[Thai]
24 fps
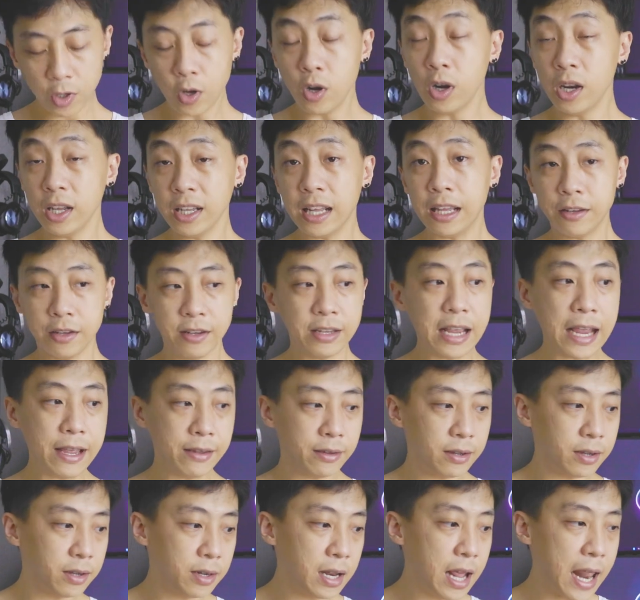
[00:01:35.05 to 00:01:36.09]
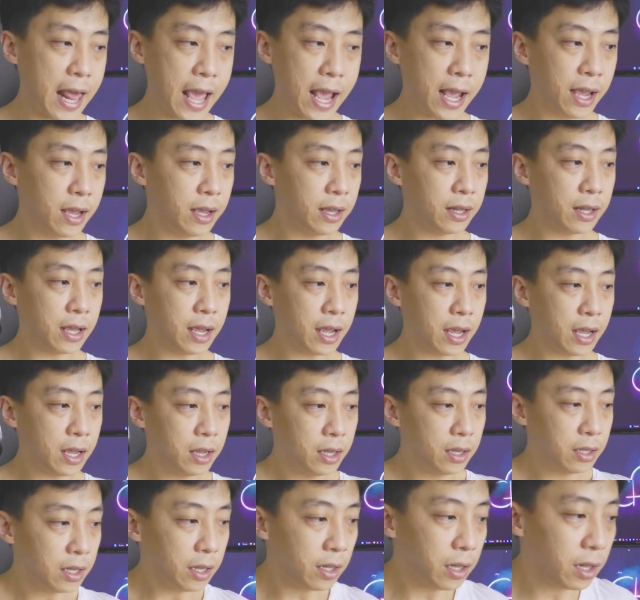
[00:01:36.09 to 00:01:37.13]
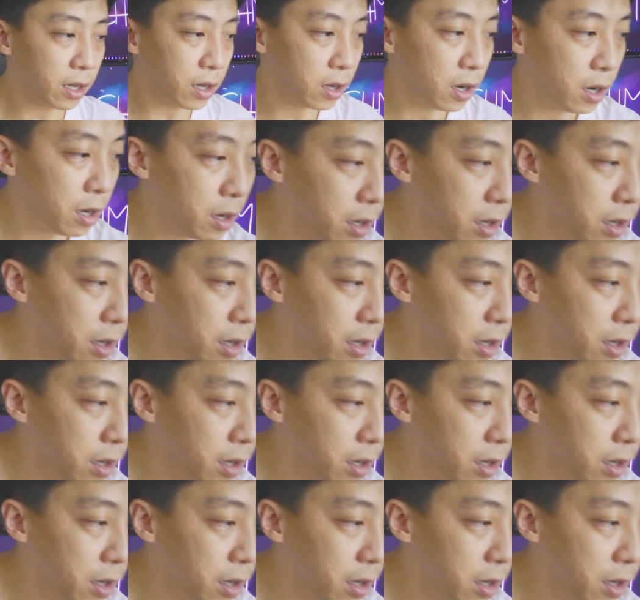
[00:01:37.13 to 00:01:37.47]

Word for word: ก็เลยตัดสินใจซื้อนี่แหละนะฮะแล้วก็